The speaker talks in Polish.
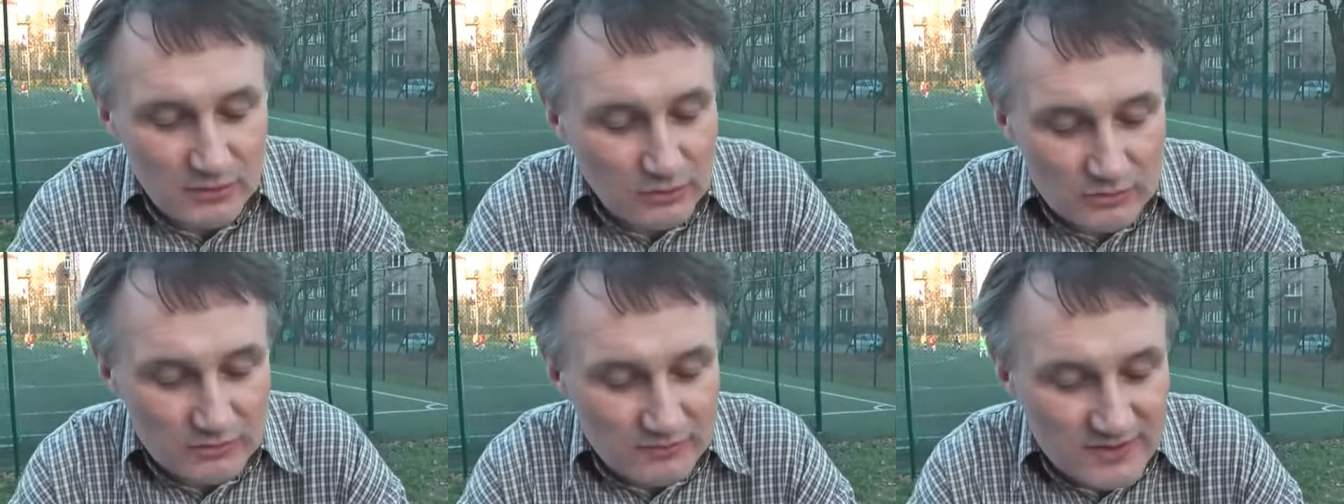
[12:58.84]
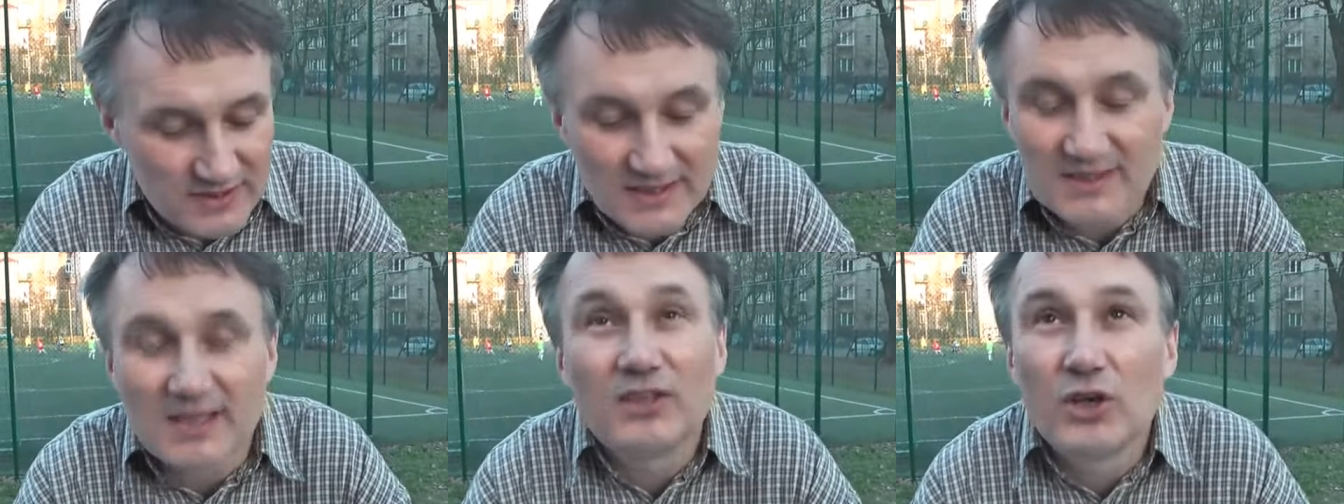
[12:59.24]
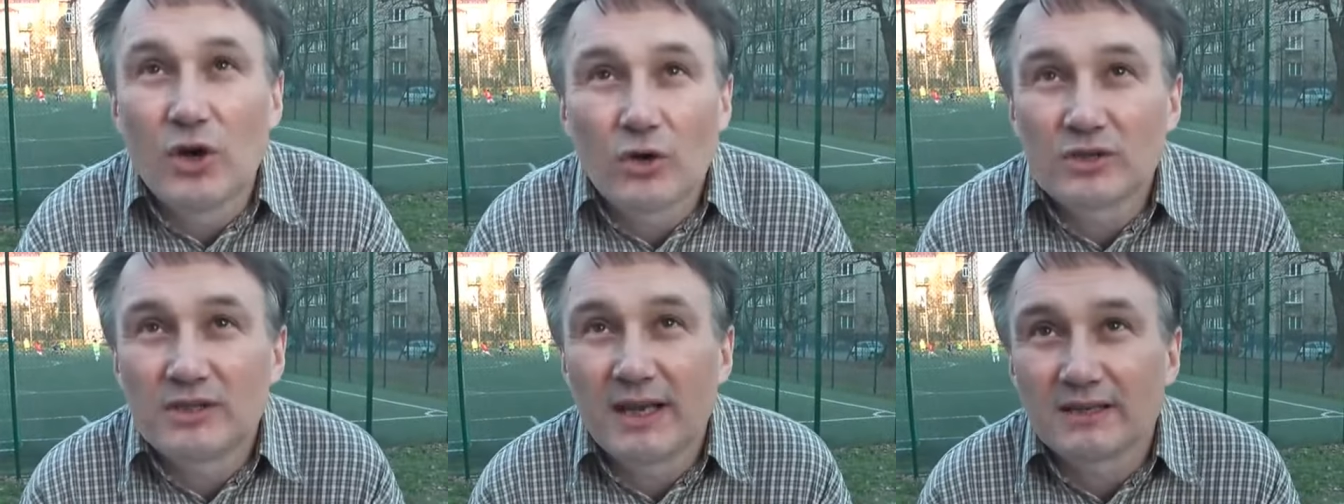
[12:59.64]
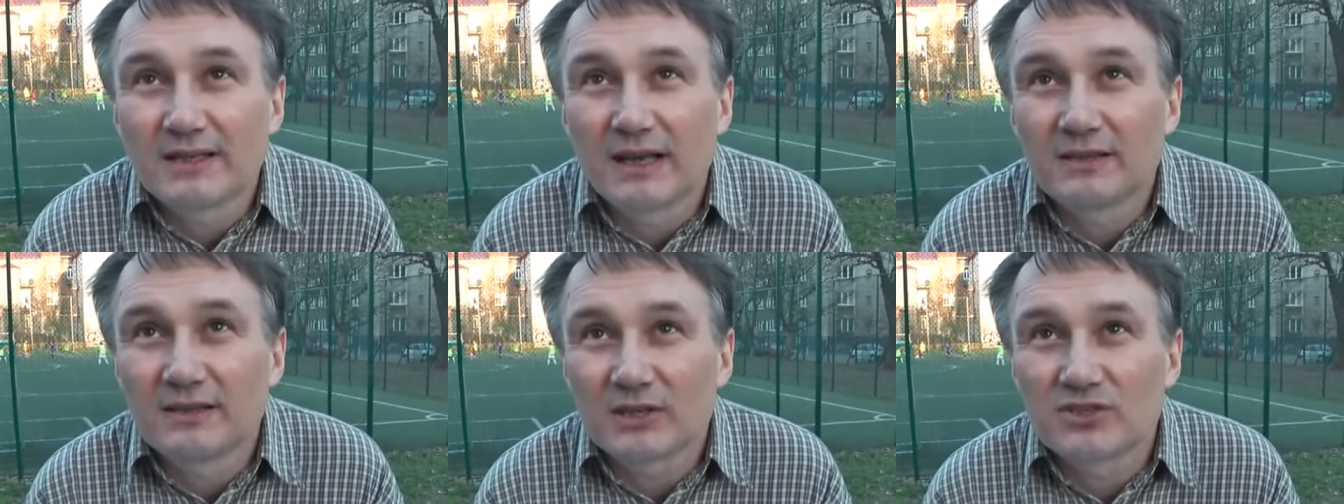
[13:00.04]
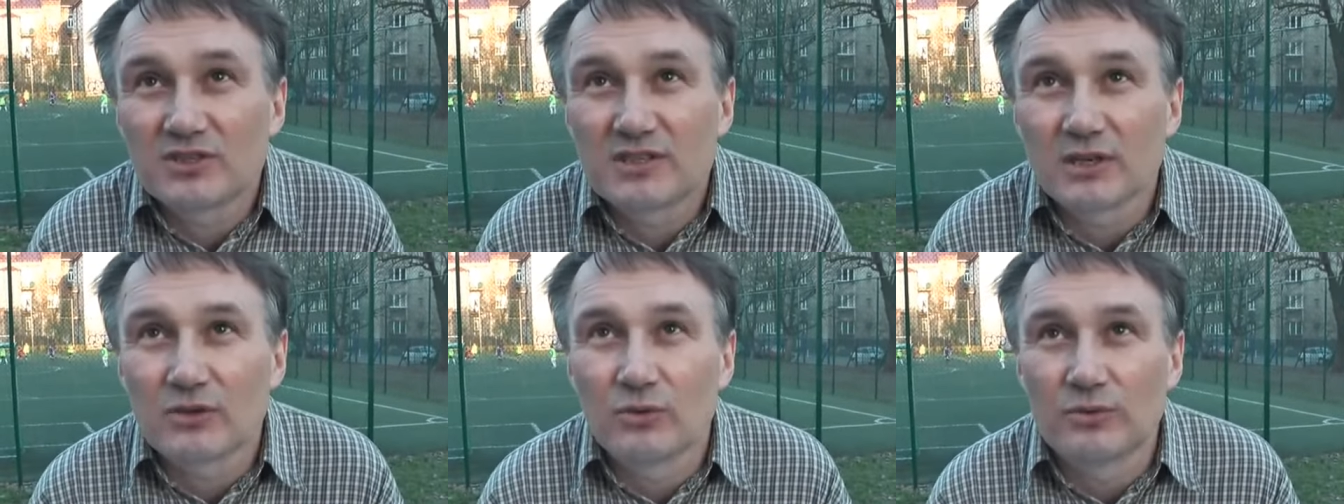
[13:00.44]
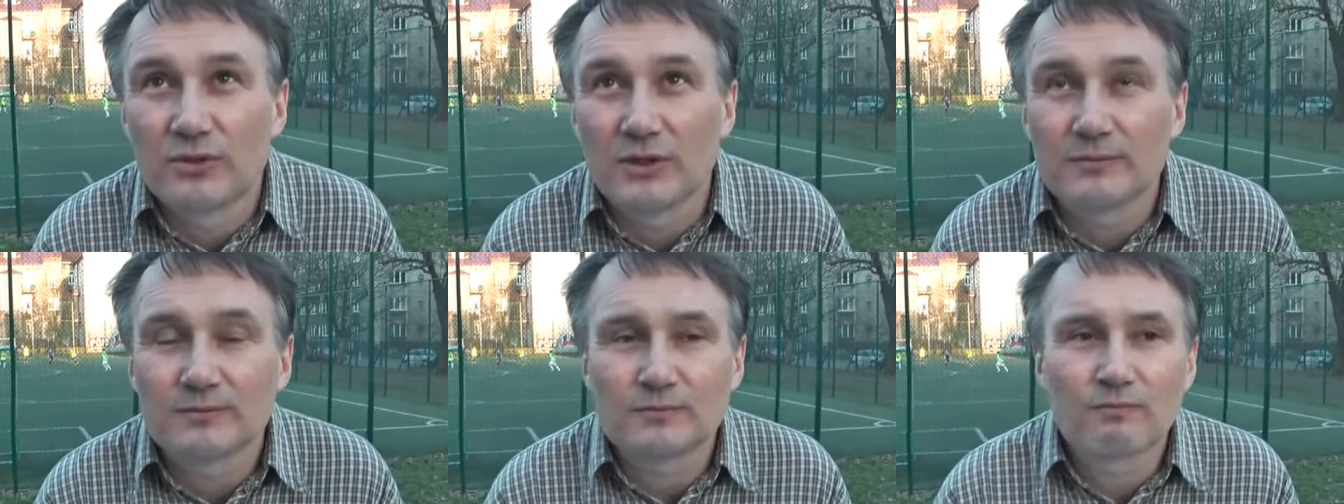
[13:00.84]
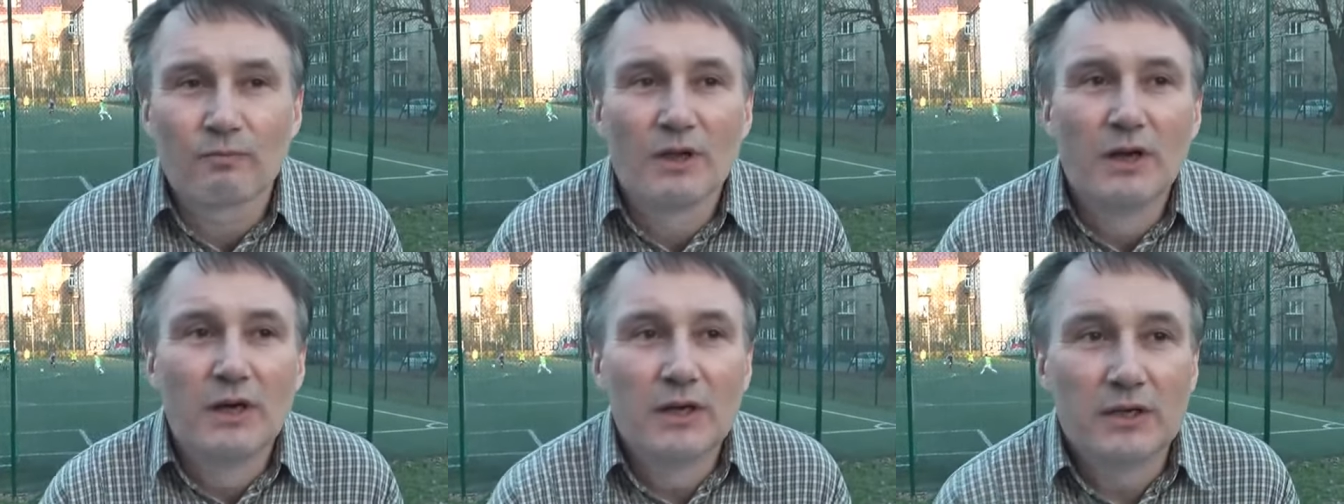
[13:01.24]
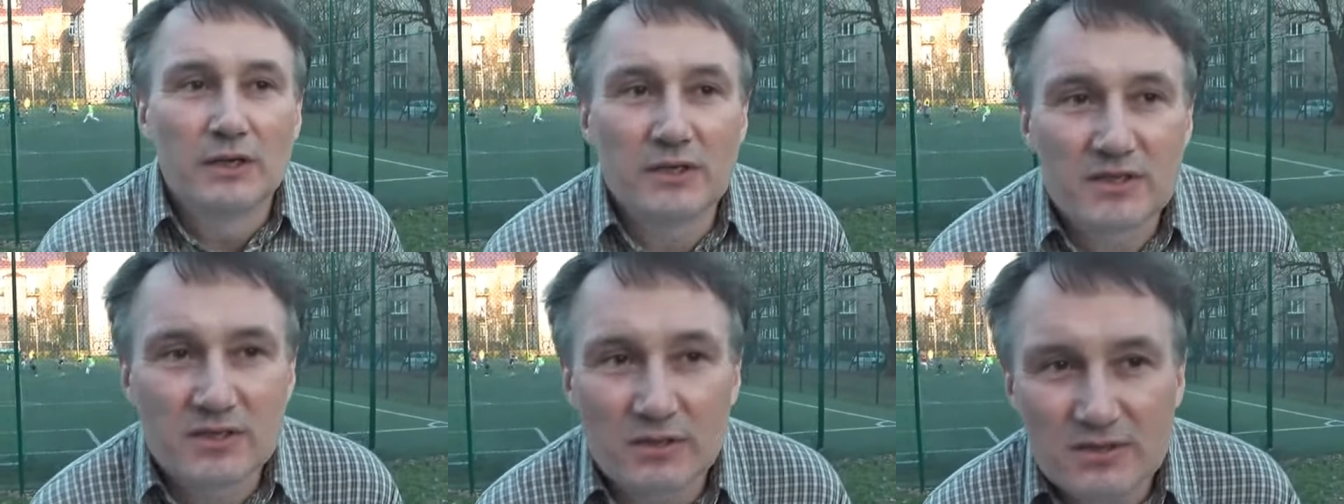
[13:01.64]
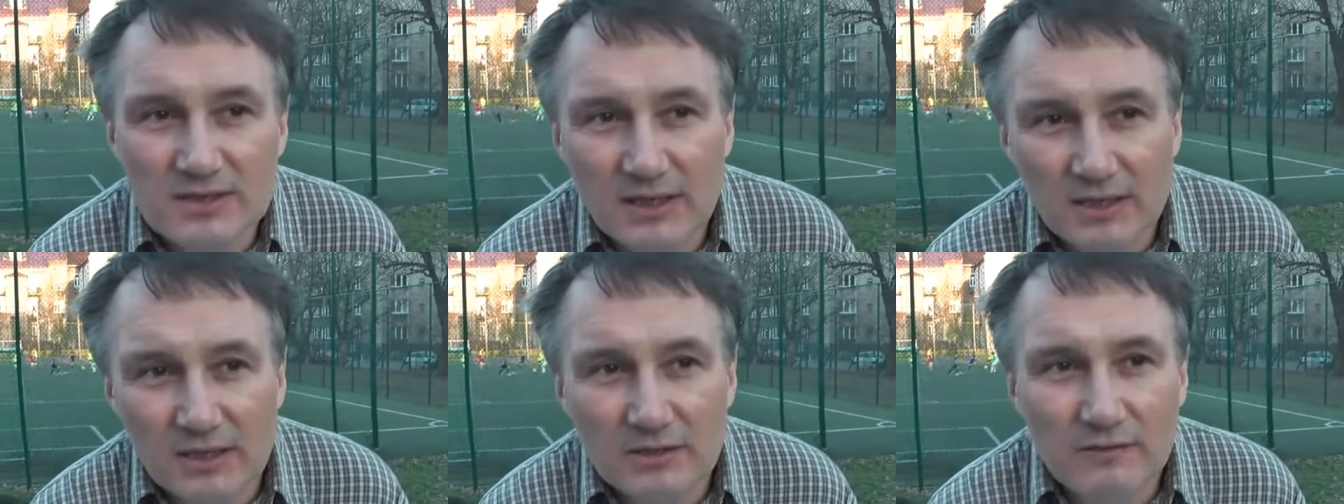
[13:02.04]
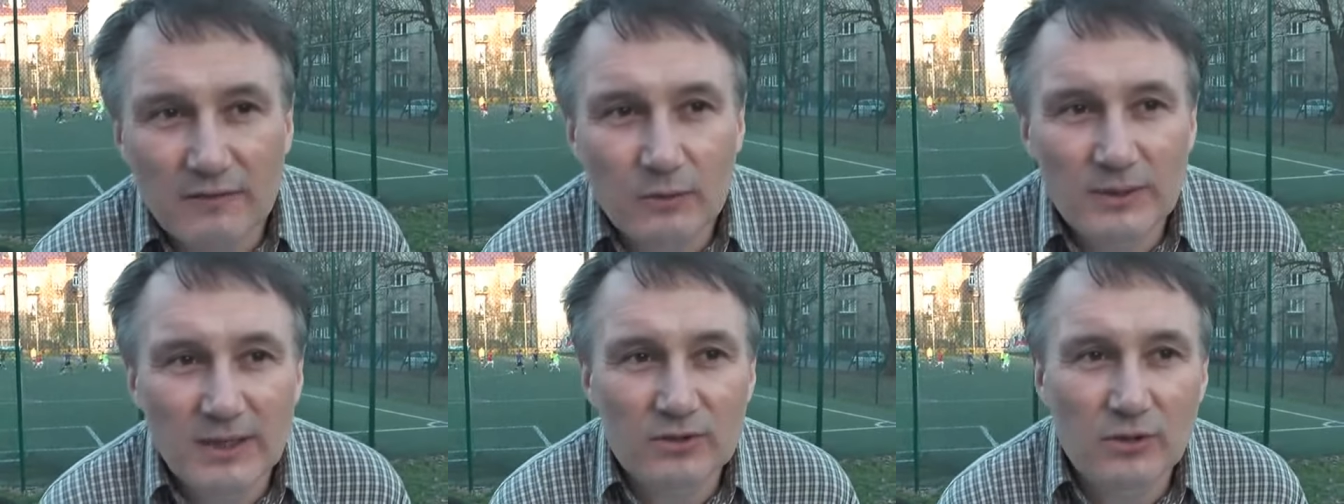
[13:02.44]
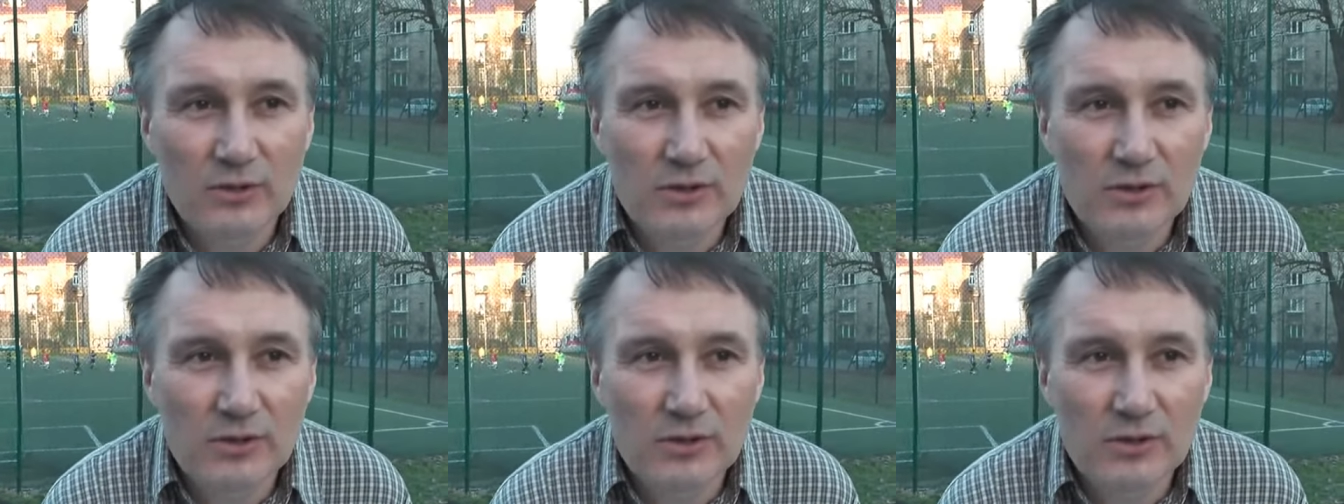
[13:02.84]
wzniecenie ognia. Jak sąd zareagował na to? Y, sąd zareagował na to